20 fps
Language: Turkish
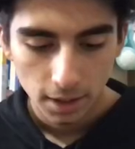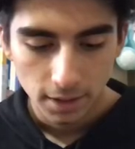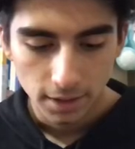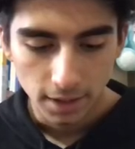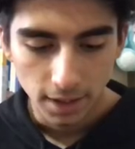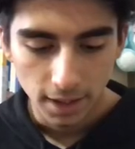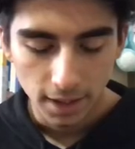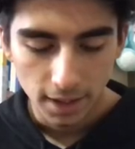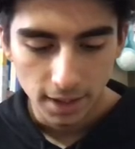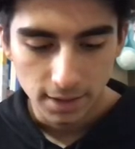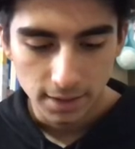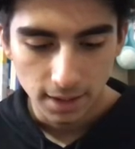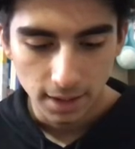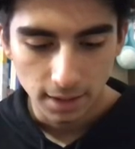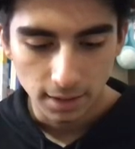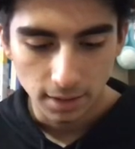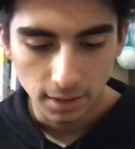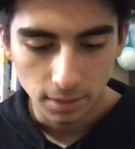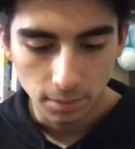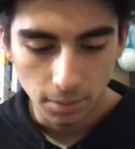nereye
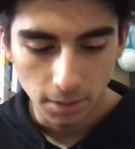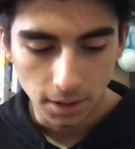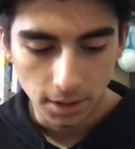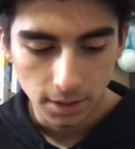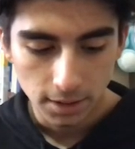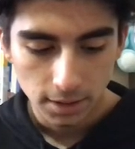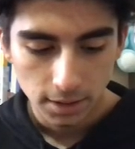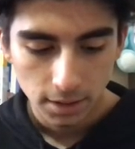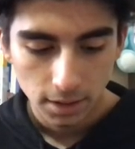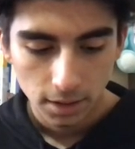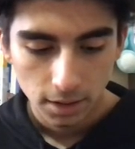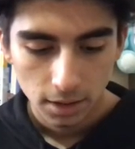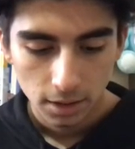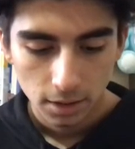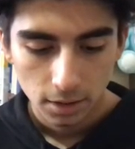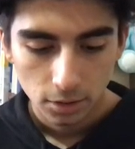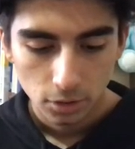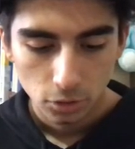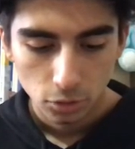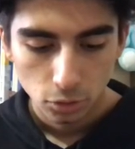saldırabiliriz?
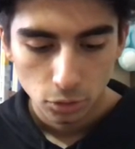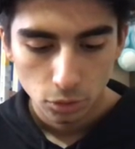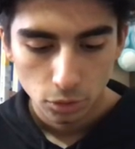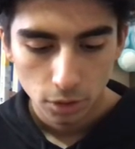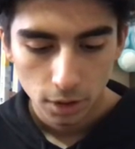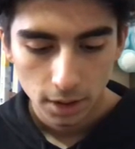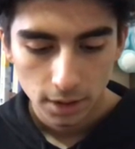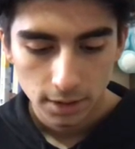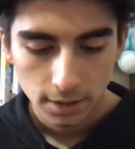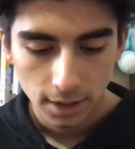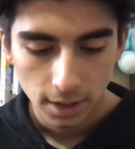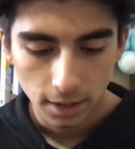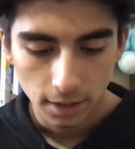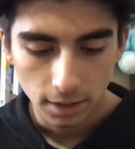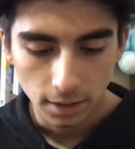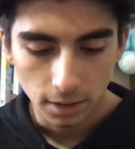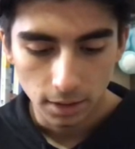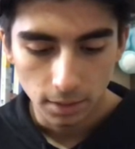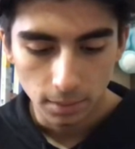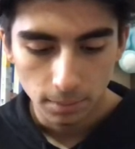Şuraya
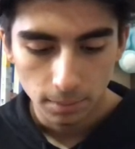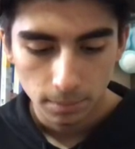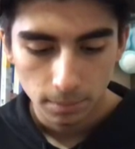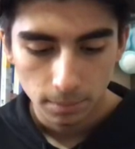saldıralım.